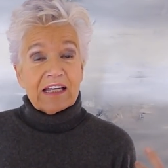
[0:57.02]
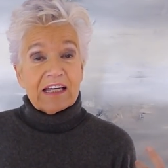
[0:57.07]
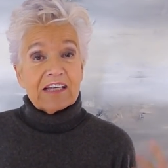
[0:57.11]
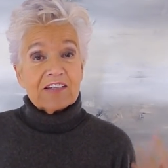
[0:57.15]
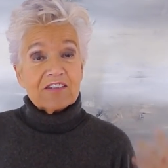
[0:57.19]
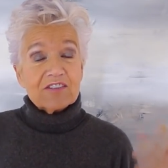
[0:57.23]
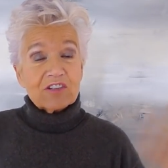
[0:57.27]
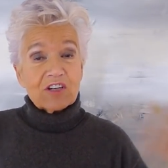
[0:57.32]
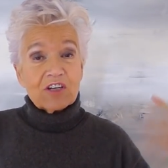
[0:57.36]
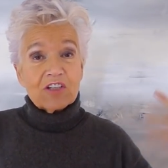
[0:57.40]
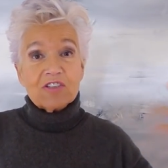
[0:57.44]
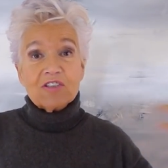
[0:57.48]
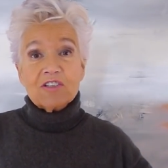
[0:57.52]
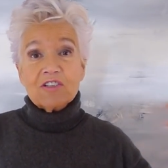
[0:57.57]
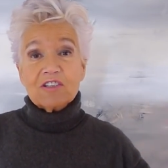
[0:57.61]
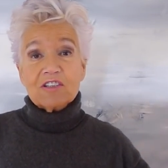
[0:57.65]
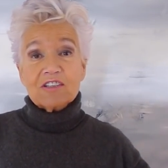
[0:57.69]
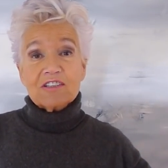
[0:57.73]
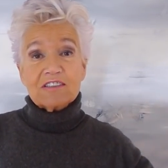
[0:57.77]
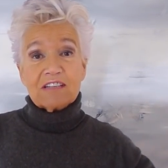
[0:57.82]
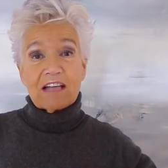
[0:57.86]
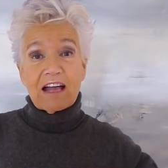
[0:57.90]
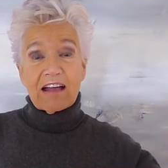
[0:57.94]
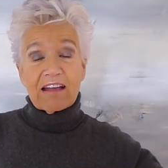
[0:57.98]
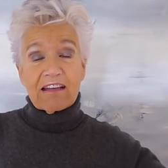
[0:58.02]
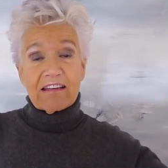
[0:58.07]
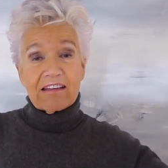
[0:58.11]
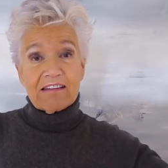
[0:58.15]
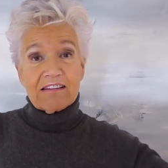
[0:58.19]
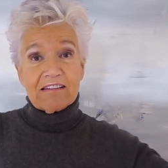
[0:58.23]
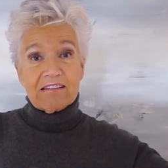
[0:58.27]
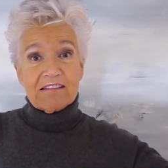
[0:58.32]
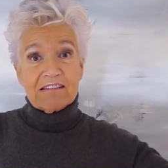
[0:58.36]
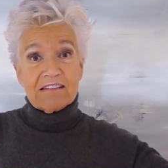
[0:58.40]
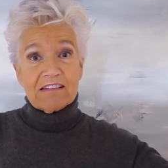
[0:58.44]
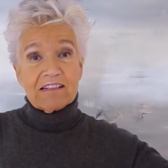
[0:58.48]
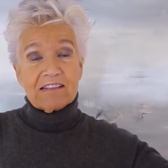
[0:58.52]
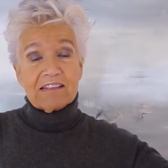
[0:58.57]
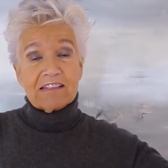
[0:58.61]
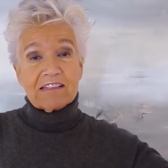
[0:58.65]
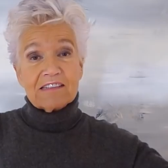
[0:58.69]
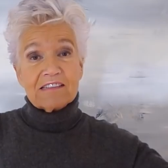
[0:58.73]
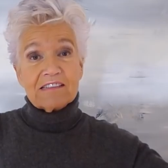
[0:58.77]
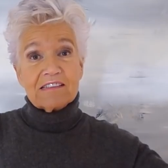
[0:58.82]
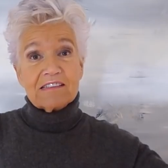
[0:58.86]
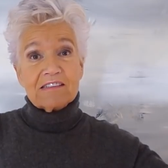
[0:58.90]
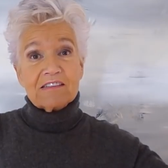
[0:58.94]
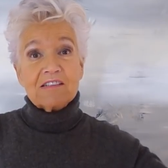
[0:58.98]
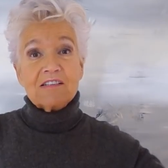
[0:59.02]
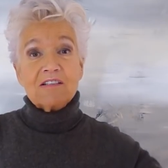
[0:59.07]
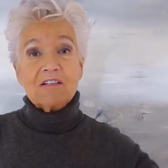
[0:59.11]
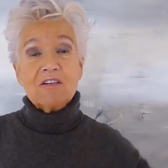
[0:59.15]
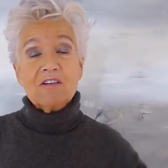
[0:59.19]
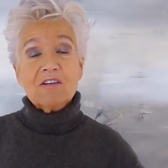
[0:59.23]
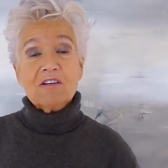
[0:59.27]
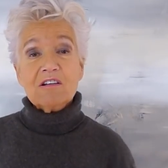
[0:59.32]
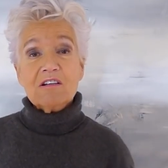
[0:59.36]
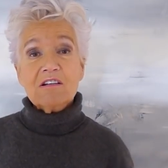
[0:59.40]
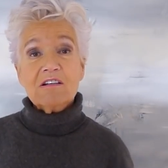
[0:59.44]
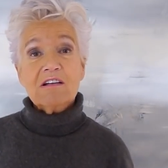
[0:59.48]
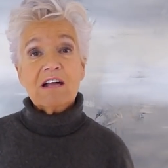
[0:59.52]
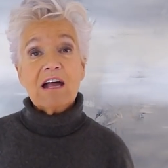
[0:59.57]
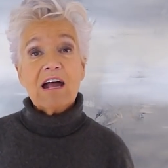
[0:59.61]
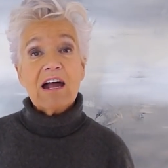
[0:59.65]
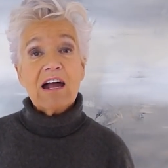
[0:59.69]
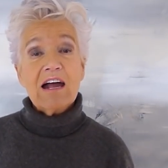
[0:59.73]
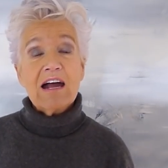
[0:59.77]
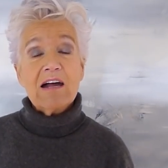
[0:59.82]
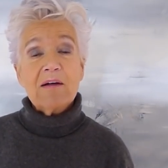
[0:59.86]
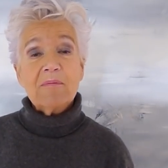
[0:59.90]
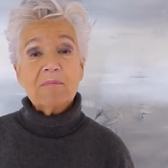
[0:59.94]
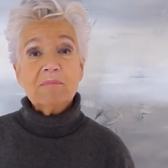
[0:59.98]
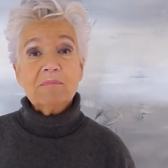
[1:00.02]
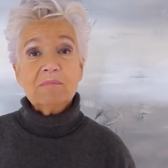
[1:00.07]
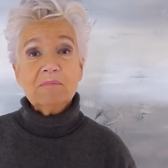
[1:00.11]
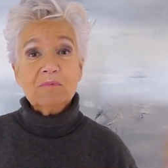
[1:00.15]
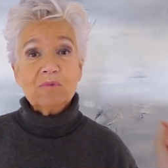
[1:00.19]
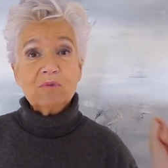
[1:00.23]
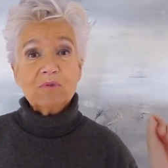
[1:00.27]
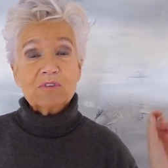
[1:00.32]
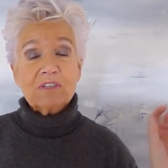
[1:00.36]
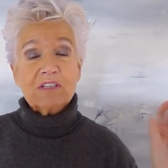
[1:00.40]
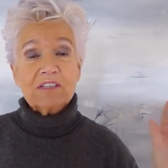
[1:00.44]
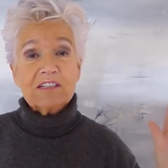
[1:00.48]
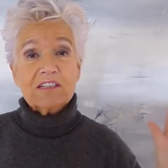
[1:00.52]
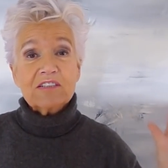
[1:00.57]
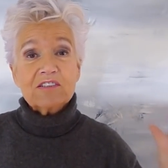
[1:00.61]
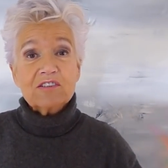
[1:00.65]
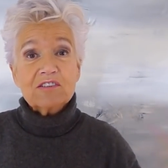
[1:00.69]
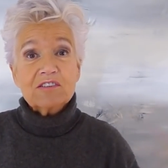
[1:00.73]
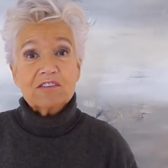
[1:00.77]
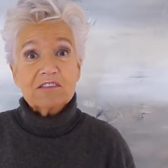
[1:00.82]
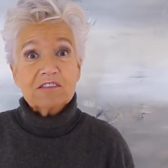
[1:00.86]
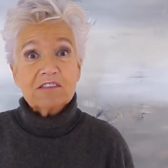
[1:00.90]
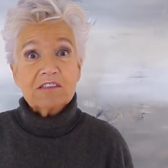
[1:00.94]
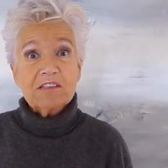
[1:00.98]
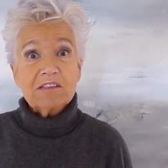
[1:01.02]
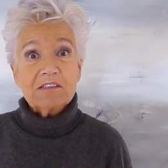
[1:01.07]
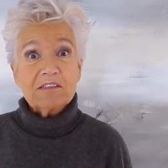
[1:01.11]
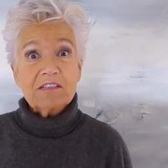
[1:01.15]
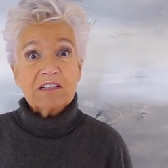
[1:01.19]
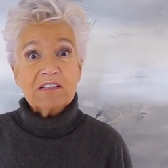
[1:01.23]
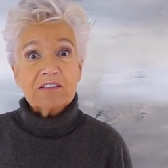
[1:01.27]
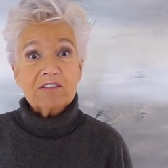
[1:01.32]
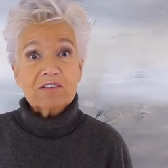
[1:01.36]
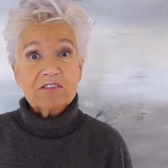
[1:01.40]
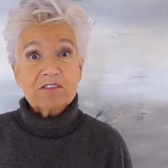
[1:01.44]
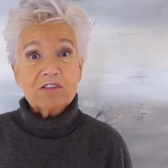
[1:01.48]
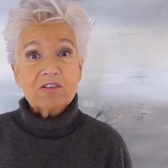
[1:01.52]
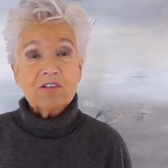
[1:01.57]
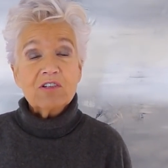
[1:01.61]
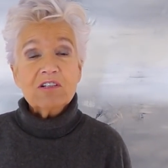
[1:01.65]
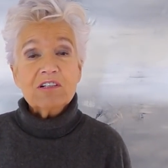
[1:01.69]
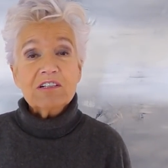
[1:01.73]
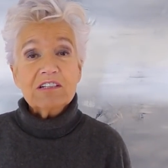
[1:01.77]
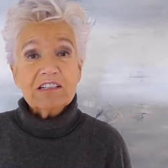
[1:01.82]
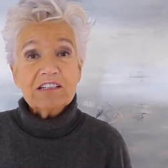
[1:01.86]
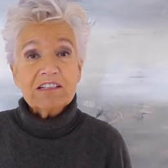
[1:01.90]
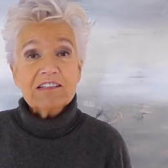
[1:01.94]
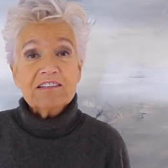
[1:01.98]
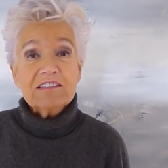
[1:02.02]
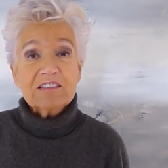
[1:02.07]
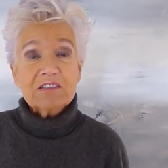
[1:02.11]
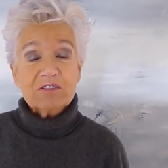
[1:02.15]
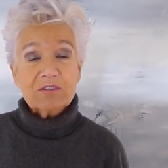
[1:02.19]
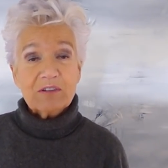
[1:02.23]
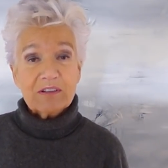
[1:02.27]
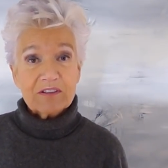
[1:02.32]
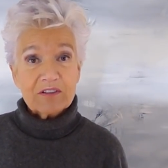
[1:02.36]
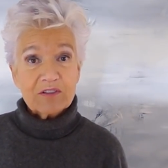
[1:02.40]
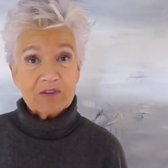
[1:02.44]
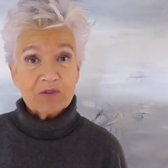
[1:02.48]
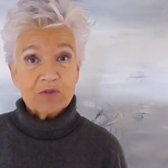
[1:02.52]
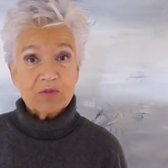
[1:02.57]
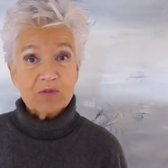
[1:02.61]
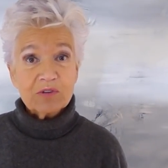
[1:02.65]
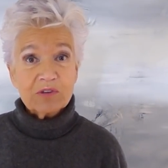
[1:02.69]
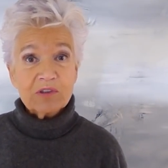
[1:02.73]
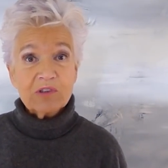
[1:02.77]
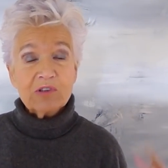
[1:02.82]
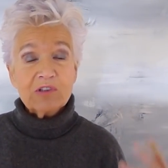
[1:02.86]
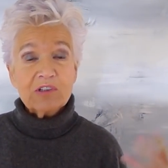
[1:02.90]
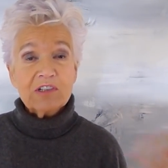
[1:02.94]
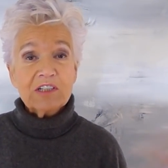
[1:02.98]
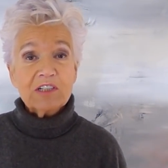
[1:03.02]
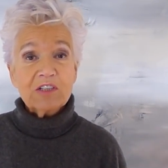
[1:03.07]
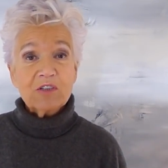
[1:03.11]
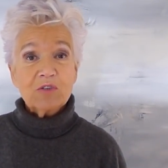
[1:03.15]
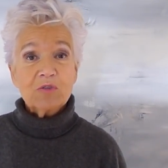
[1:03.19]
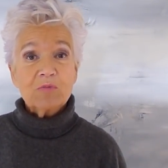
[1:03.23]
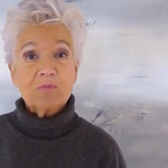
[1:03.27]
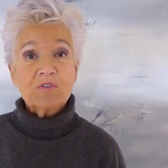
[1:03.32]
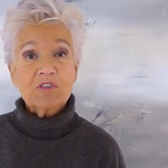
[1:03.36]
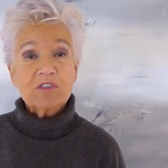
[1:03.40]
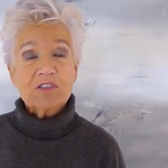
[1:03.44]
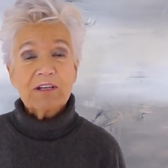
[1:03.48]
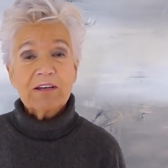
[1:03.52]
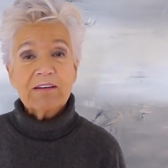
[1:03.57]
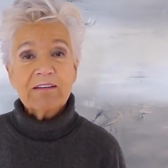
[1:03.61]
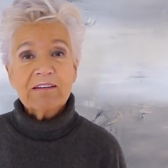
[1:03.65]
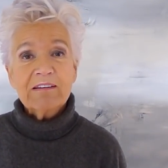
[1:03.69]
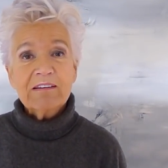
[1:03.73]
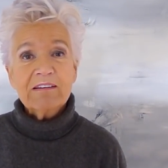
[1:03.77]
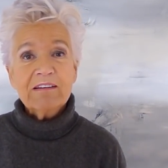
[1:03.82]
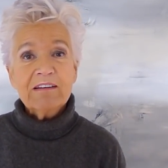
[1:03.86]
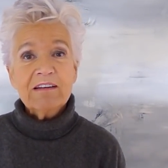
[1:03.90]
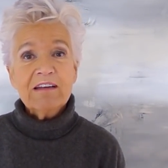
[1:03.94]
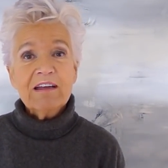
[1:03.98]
es könnte doch sein, dass Glück haben oder dass, äh, dass glückliche Situationen, glückliche Umstände